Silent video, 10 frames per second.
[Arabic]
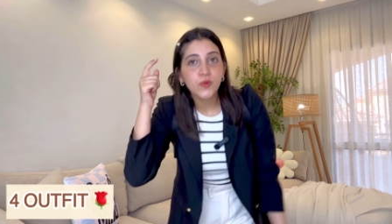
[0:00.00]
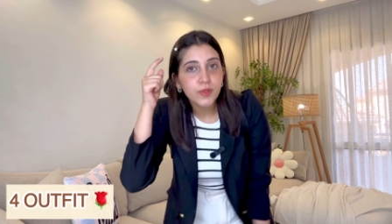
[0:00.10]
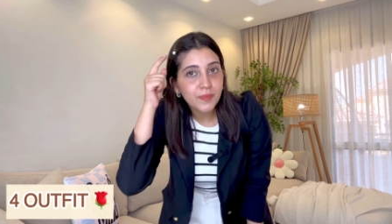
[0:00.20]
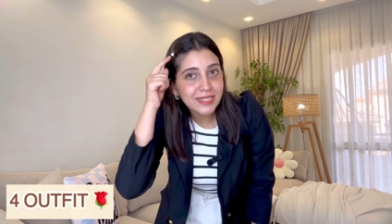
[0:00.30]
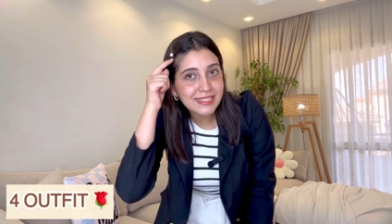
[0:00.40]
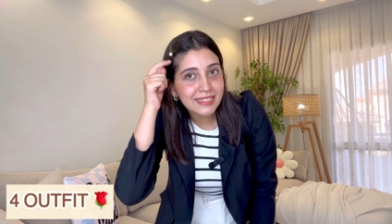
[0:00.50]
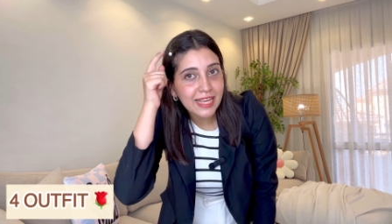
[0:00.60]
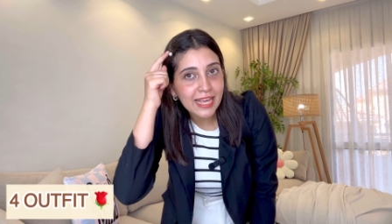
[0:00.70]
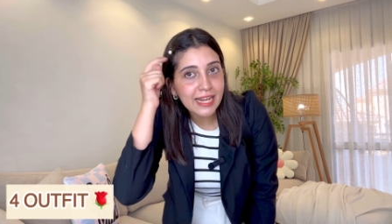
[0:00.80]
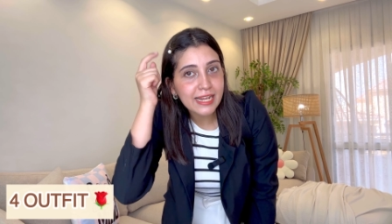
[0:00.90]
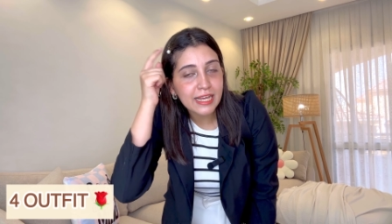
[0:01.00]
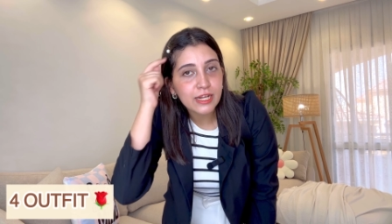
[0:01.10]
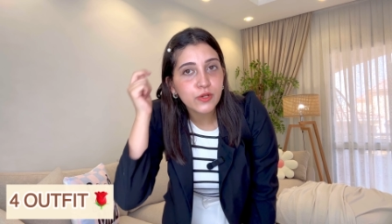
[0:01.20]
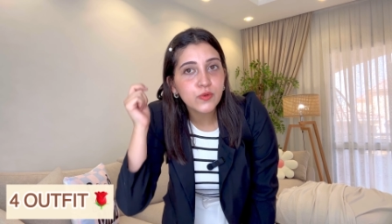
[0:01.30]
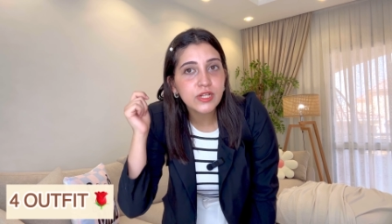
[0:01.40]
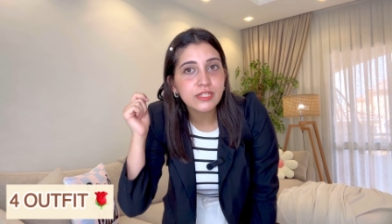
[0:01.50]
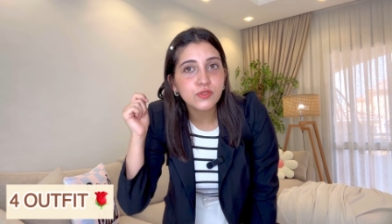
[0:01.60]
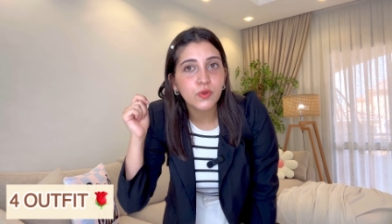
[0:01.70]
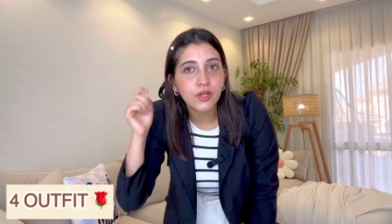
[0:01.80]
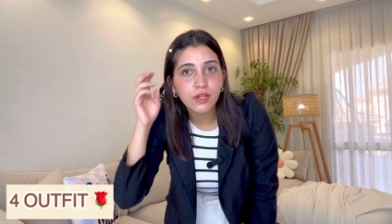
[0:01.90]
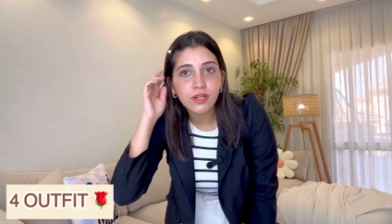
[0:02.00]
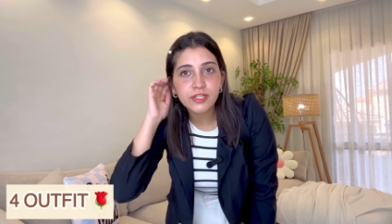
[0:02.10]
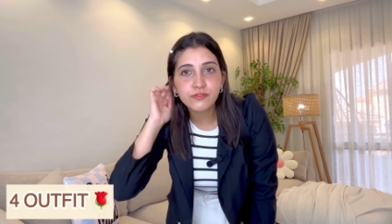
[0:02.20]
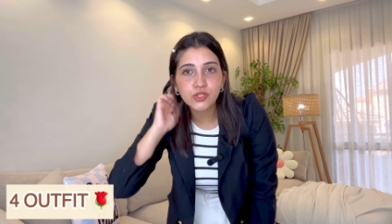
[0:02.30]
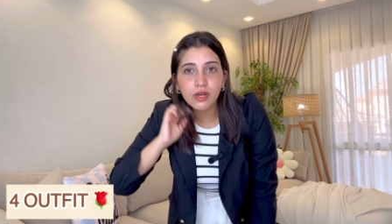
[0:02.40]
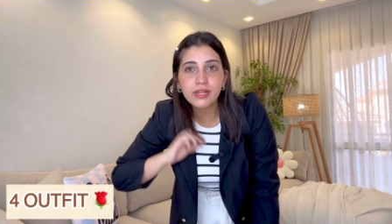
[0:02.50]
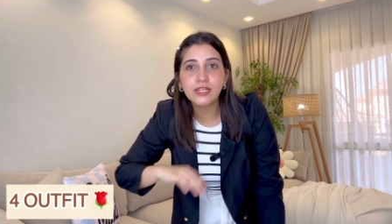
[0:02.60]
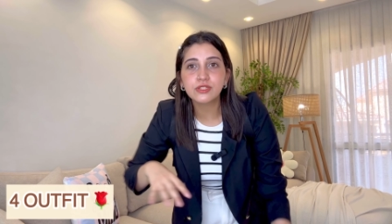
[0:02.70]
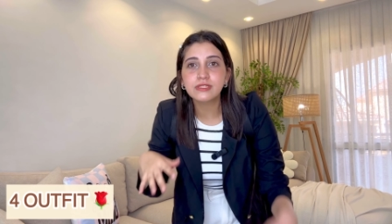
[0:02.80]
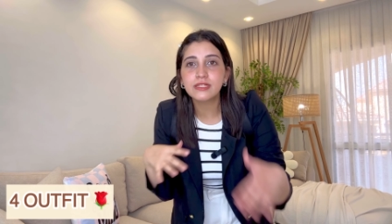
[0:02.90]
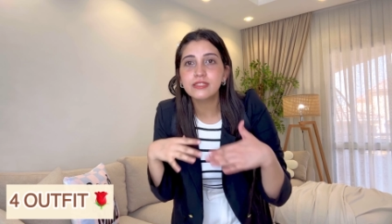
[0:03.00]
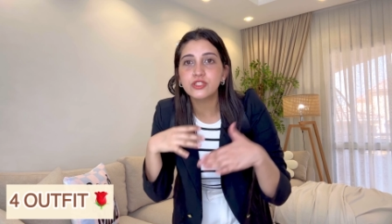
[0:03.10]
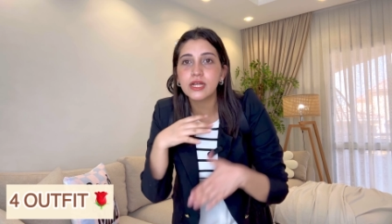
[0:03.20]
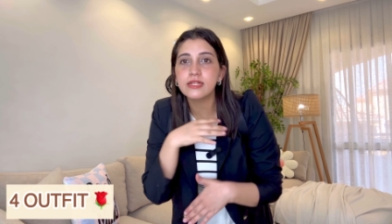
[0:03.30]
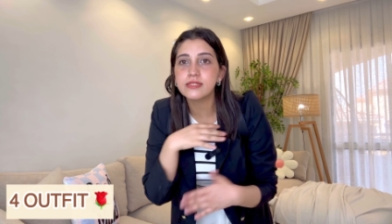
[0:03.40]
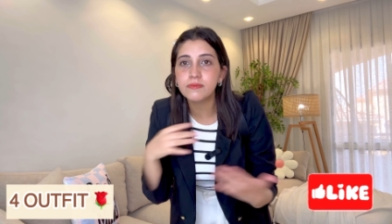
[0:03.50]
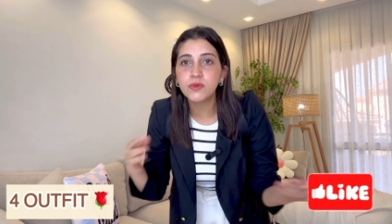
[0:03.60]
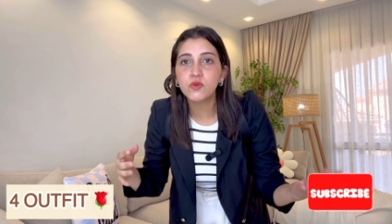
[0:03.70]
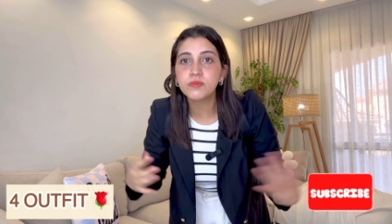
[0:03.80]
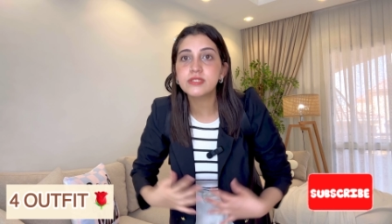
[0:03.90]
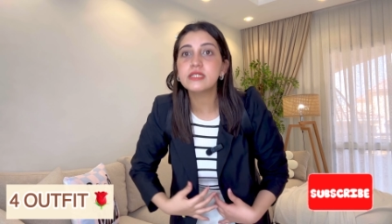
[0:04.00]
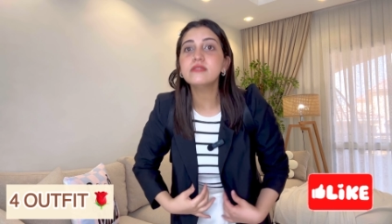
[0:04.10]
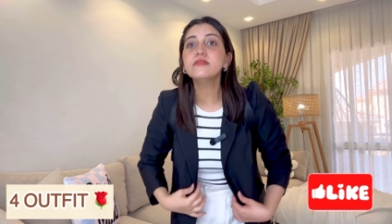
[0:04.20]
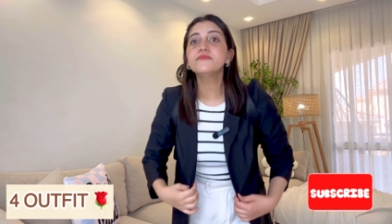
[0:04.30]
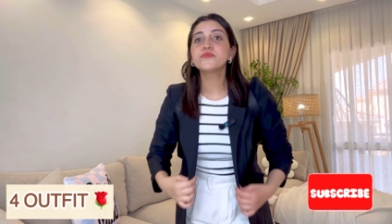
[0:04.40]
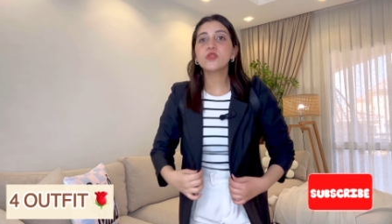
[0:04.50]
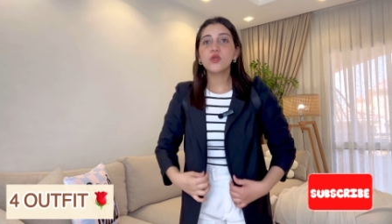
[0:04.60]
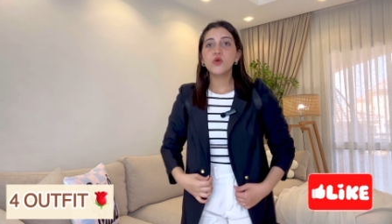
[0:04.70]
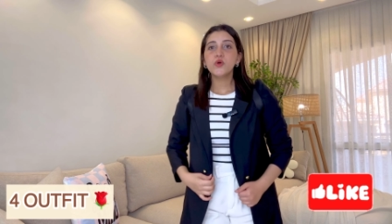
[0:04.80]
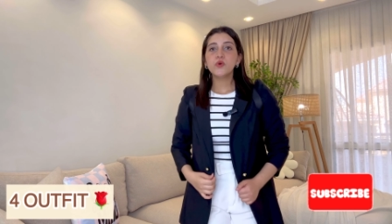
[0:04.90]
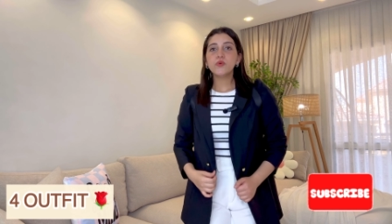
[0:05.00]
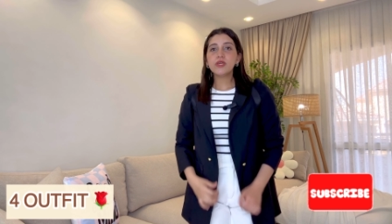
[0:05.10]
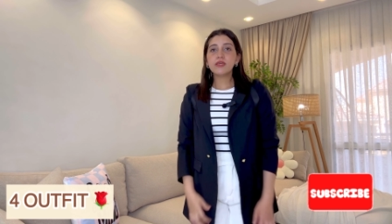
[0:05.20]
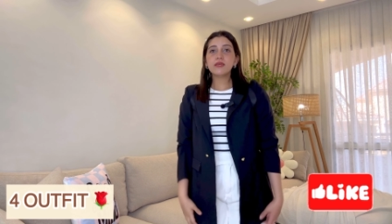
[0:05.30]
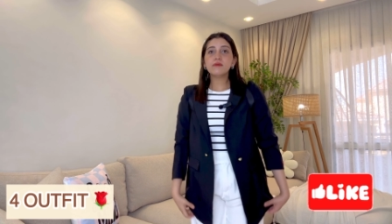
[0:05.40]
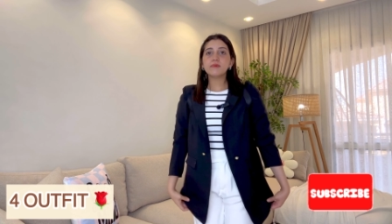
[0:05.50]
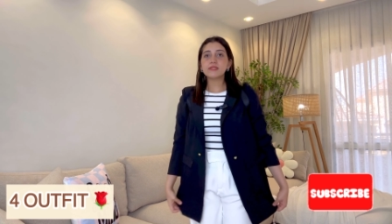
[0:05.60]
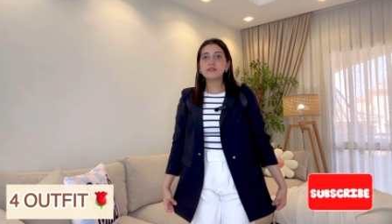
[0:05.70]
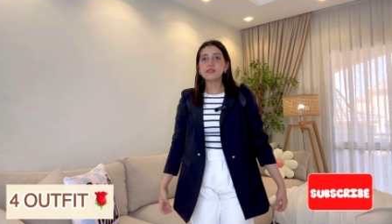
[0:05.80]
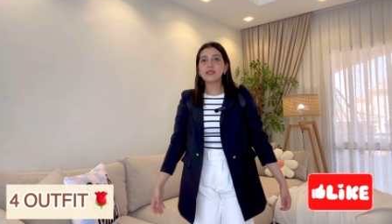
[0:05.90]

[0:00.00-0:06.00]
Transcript: ولبست اللولي الصغننه دي في شعري عشان تدي شكل سيمبل وبسيط وبس